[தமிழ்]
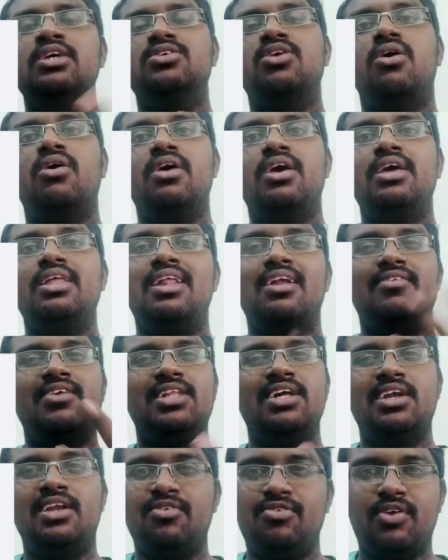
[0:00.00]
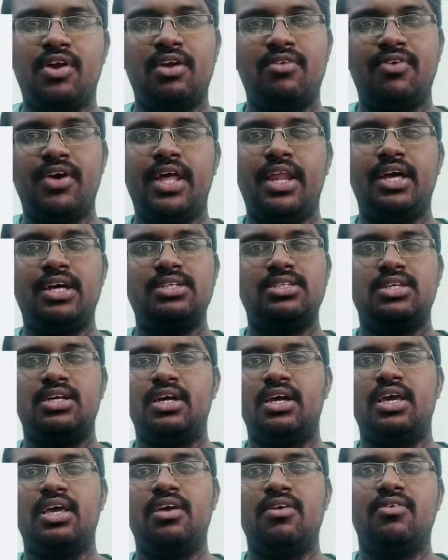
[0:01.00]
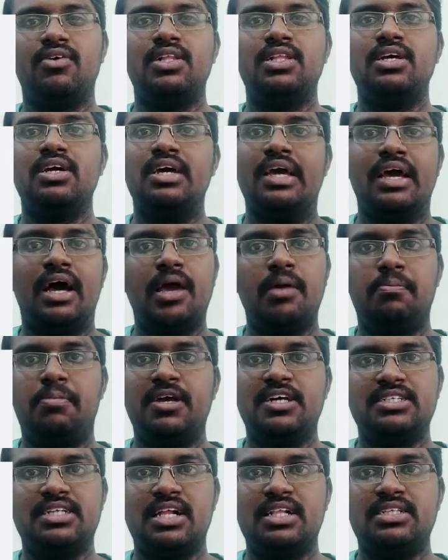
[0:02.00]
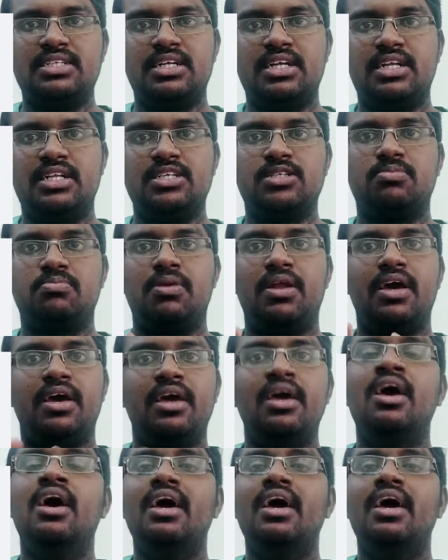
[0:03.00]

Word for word: ஸோ இதுல வந்து டிஃப்ரெண்ட் வேரியன்ஸ் இருக்கு இங்க வந்து ஐபிஎஸ் எல்சிடி டிஸ்பிளே